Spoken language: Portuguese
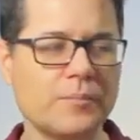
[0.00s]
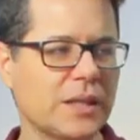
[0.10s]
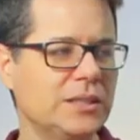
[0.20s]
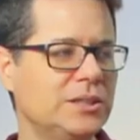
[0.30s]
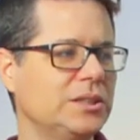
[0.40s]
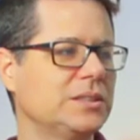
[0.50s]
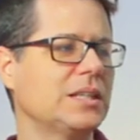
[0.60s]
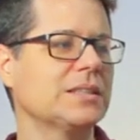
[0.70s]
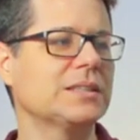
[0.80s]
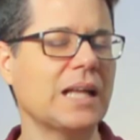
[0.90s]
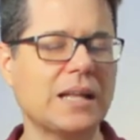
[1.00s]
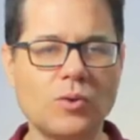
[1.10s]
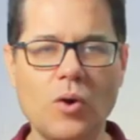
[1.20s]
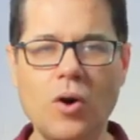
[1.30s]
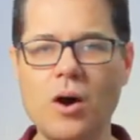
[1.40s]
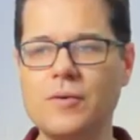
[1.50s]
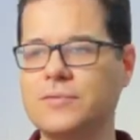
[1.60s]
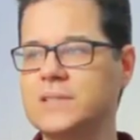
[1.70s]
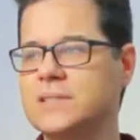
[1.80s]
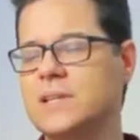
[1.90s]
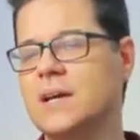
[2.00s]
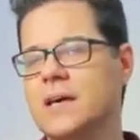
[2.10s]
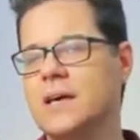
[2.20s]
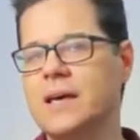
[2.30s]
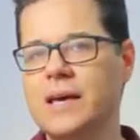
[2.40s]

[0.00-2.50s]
de tentar novas é,